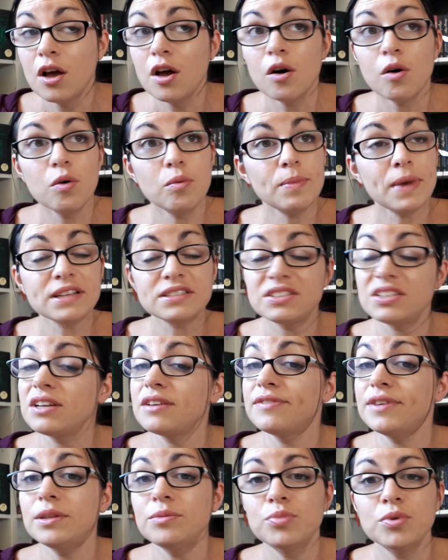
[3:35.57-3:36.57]
On m'a
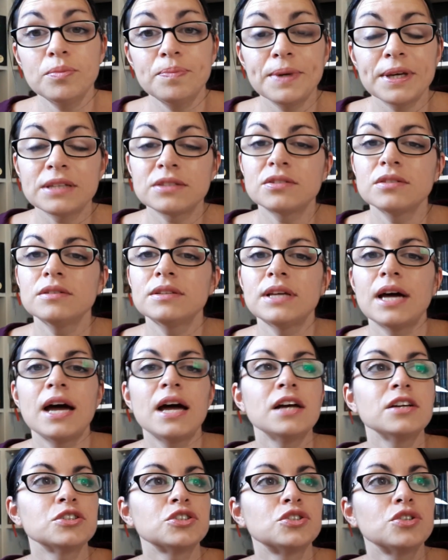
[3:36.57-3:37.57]
servi de bons
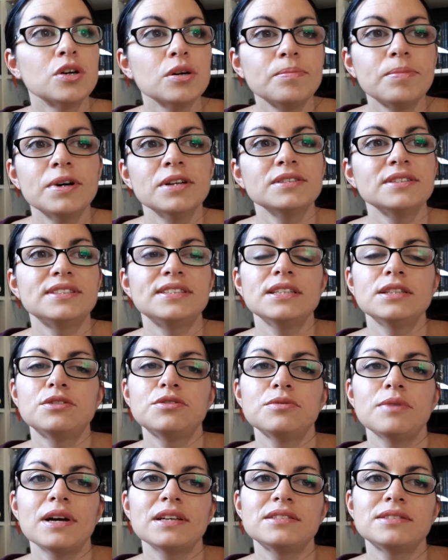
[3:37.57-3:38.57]
personnages, de bonnes
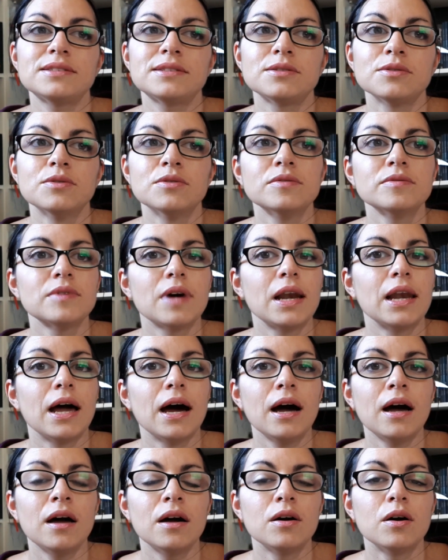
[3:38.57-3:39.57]
situations,
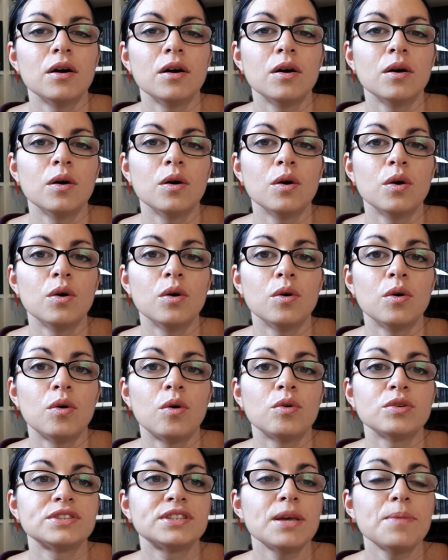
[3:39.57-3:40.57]
voilà.
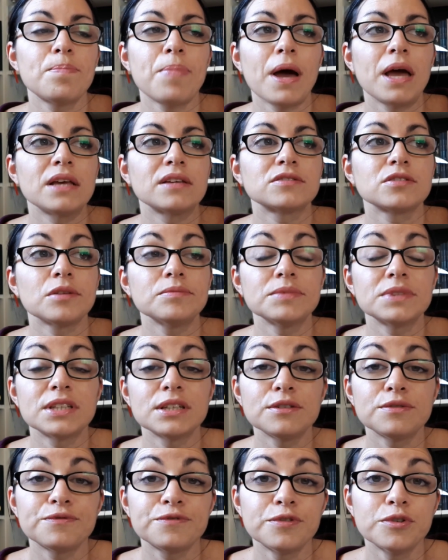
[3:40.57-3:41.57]
Euh, c'est pas exemple
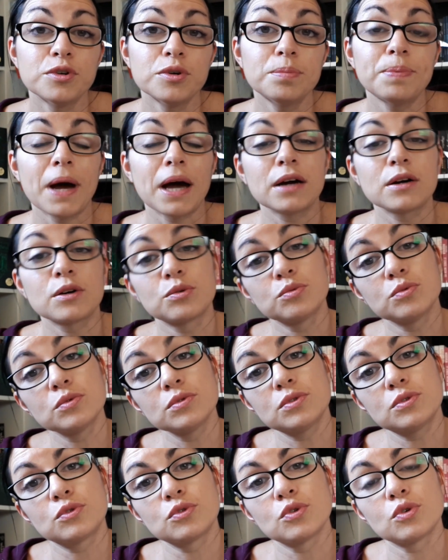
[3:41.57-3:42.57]
défaut. Par
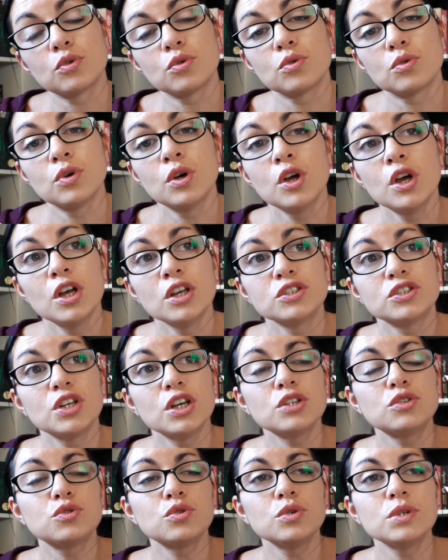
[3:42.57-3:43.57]
contre, euh,
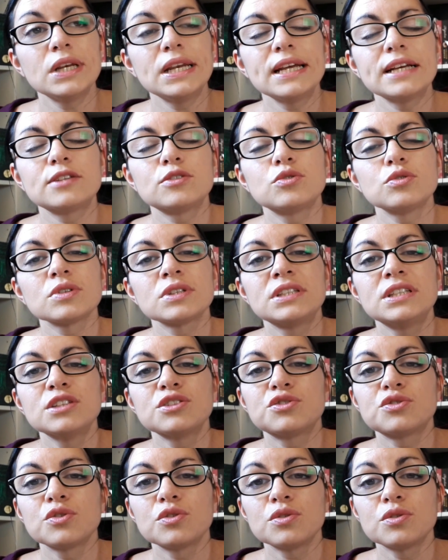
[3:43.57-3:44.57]
c'est une lecture
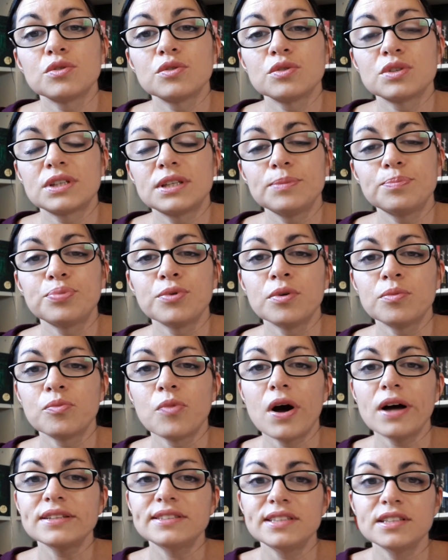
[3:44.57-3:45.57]
qui se, qui pour
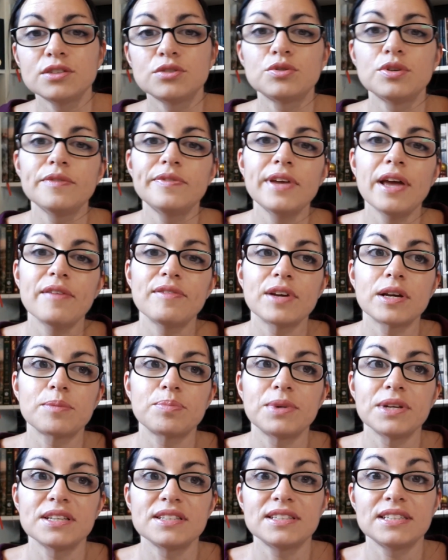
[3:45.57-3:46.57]
moi s'est suivie
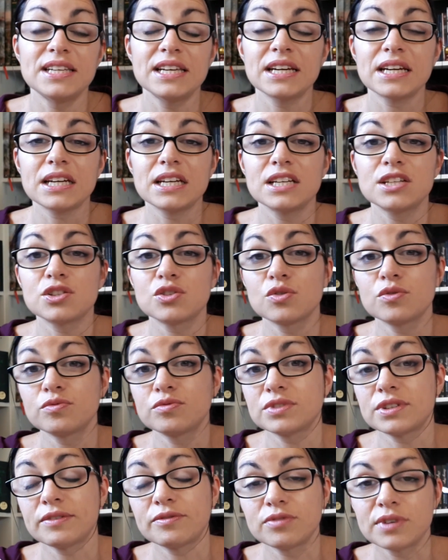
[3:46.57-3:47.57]
avec plaisir et je
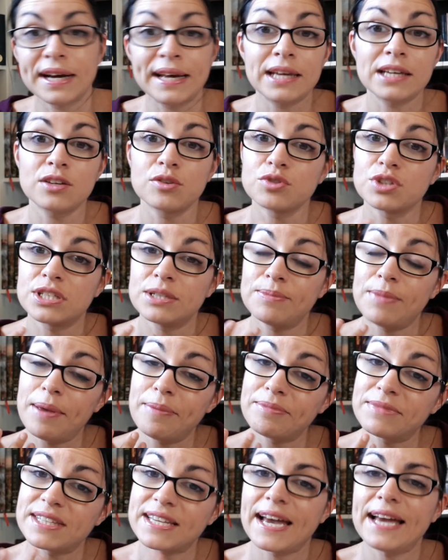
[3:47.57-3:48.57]
vous avouerai que j'ai
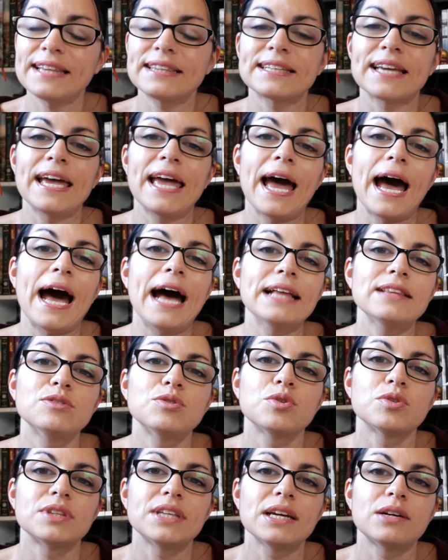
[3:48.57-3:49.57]
même très très hâte
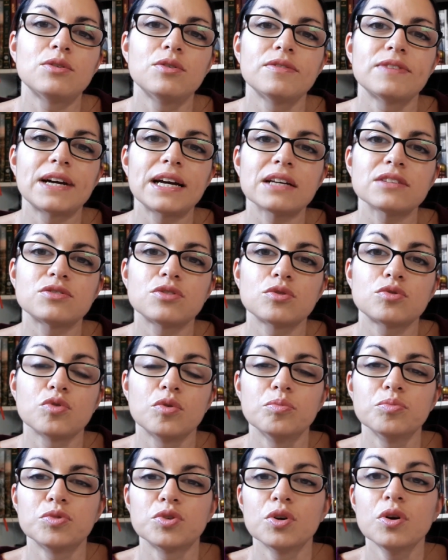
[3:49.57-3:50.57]
de découvrir ce
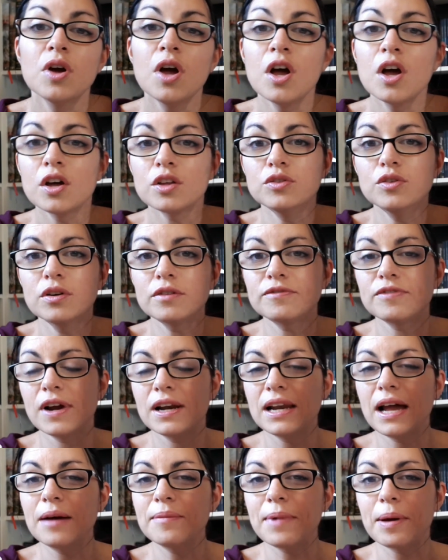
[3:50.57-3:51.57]
tome 2. Donc
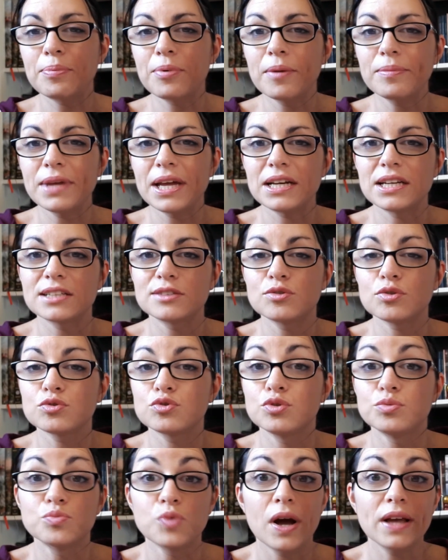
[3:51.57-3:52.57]
voilà ma première lecture
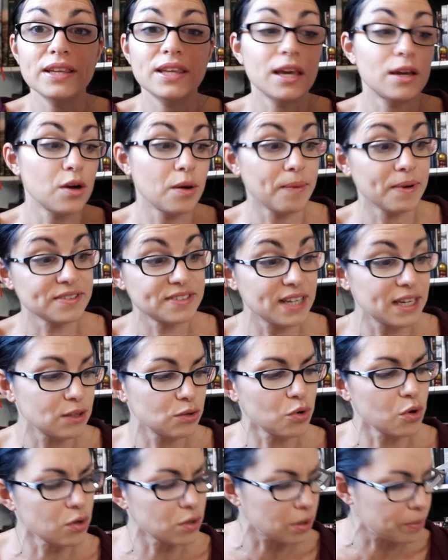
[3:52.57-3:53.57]
du mois qui commençait
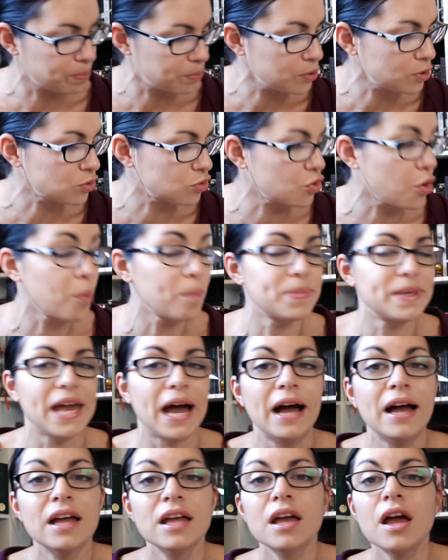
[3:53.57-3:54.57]
donc plutôt
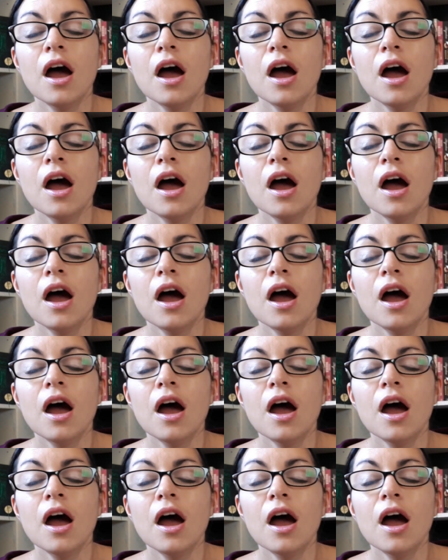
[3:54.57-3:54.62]
bien.